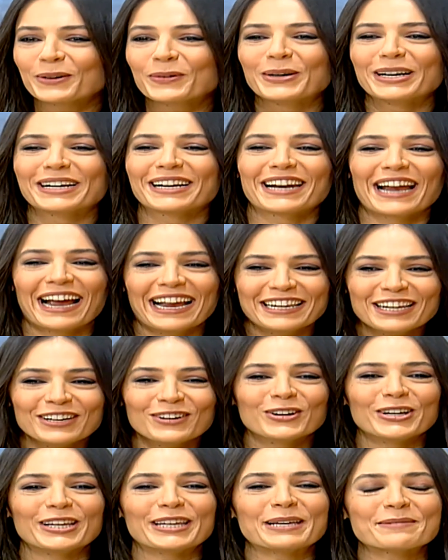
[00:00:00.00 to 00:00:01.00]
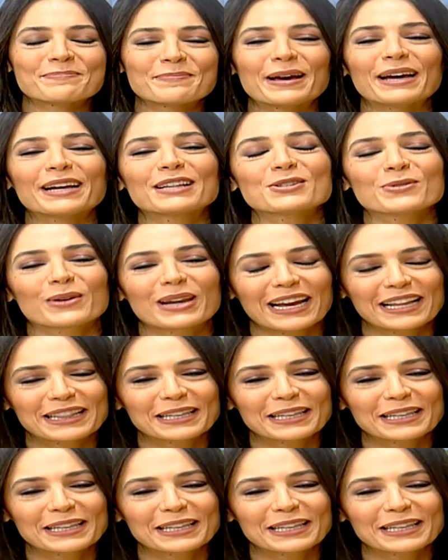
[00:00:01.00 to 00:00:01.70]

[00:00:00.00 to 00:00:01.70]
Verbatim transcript: ورح ننهي باتس ورح